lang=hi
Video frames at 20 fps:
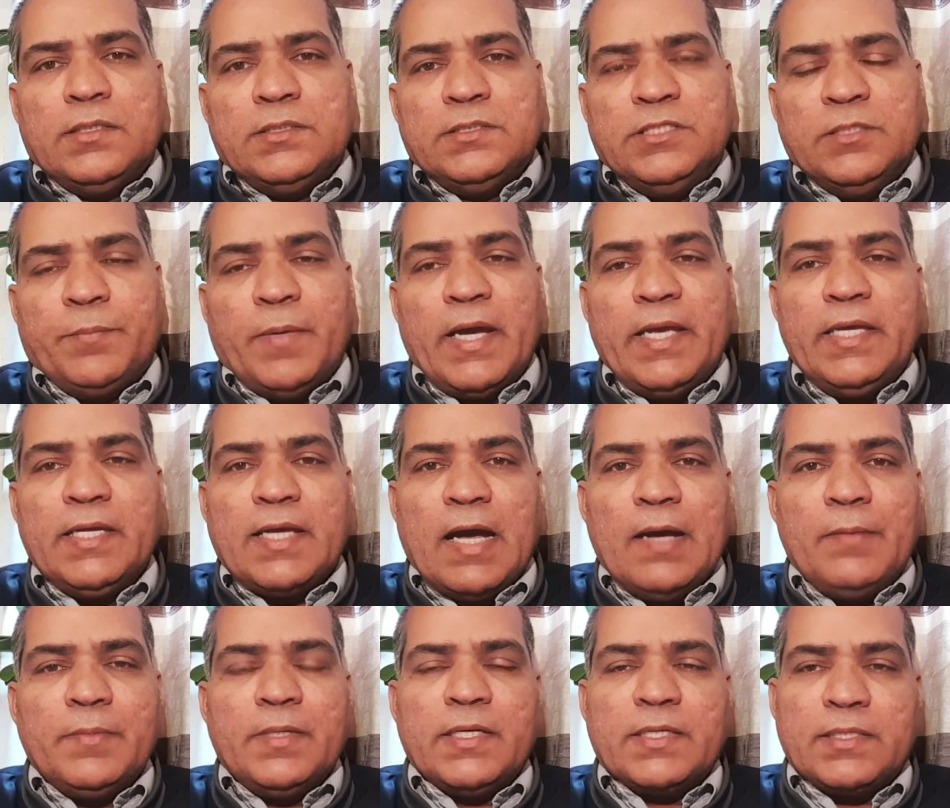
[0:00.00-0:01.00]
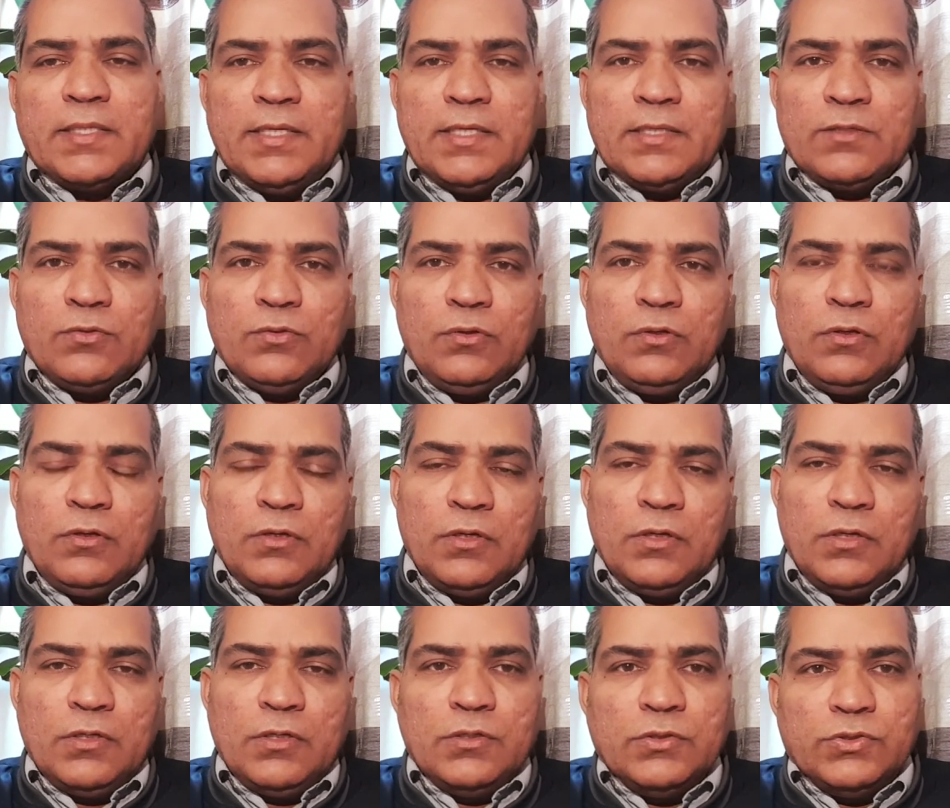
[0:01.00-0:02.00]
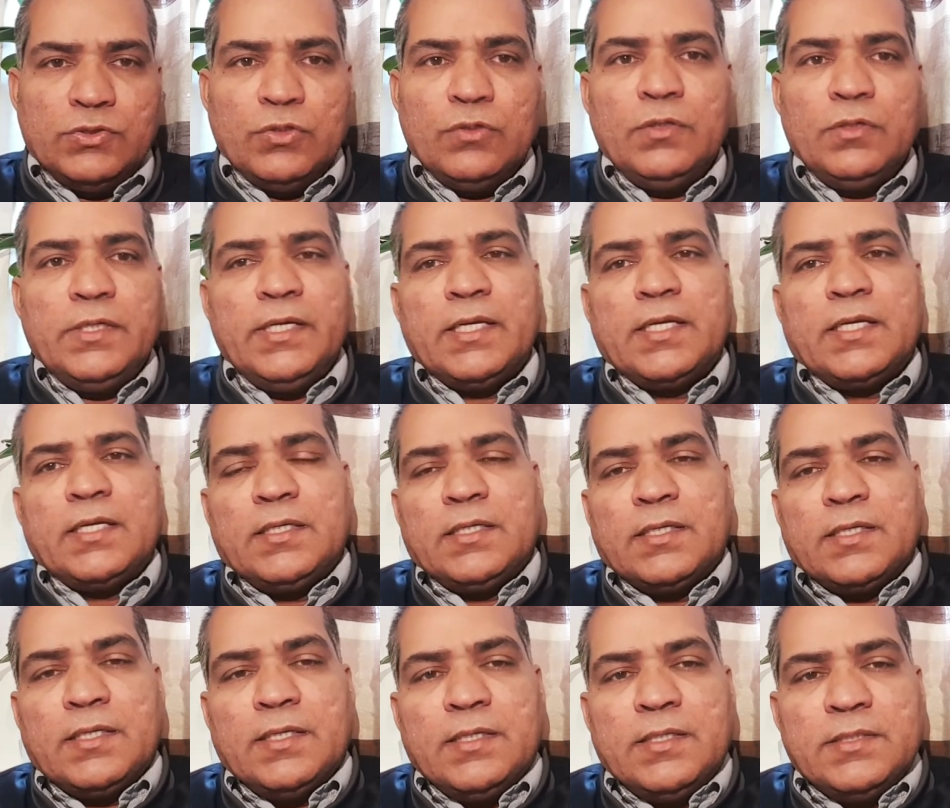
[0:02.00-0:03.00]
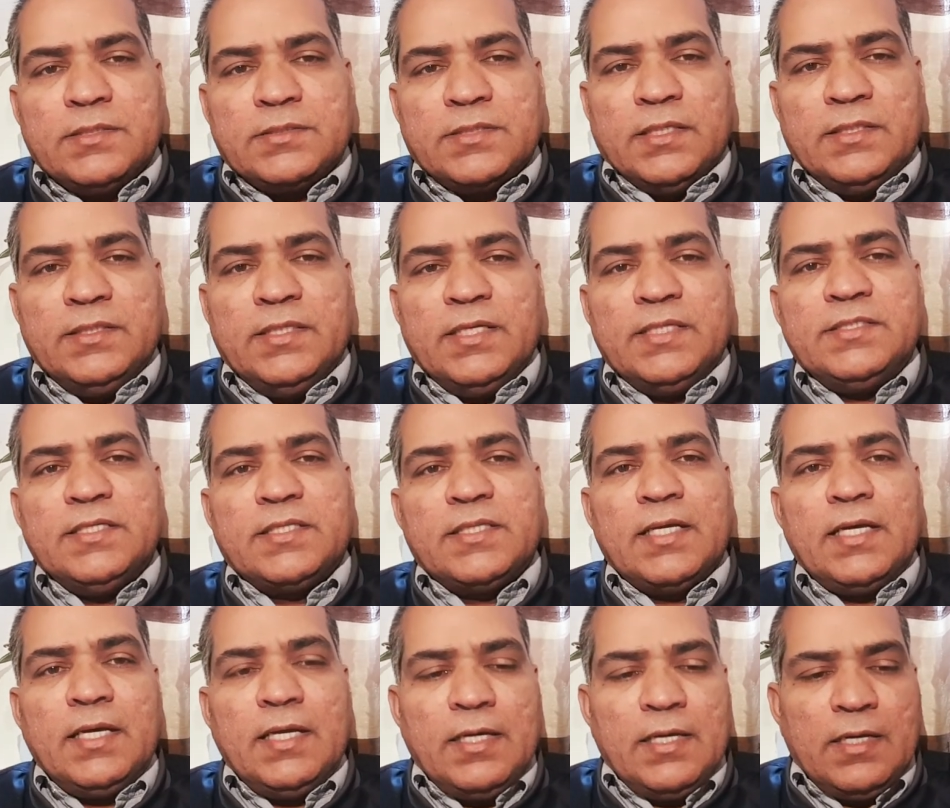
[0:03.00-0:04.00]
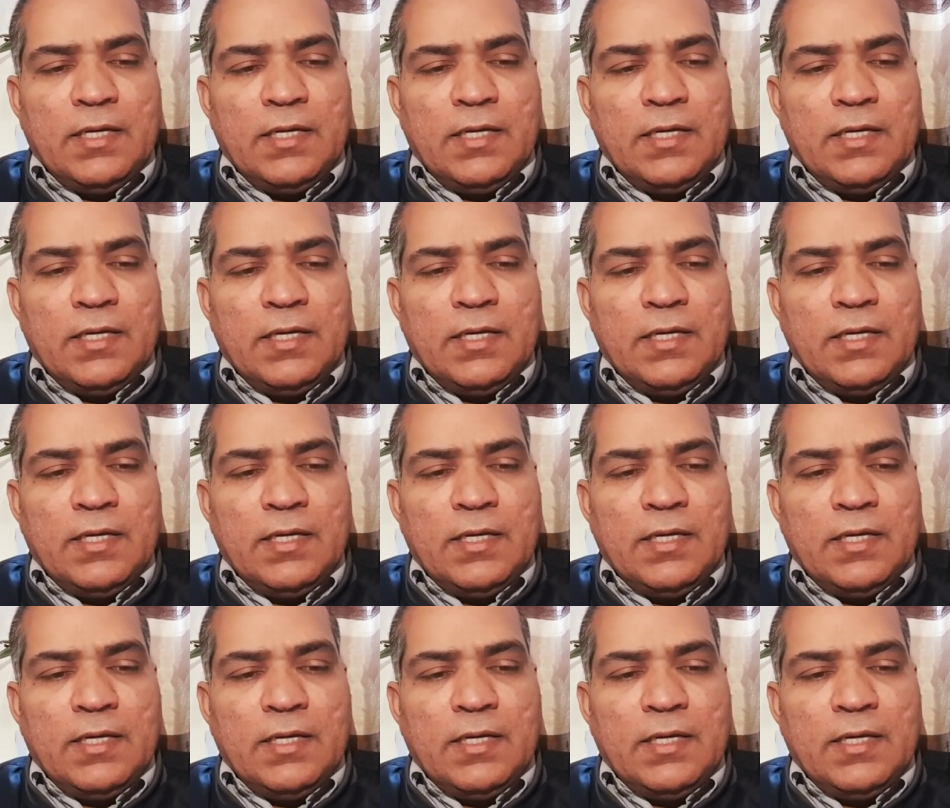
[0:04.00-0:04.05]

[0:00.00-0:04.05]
सिपाही काम करते हैं तो जो एक संदेश देता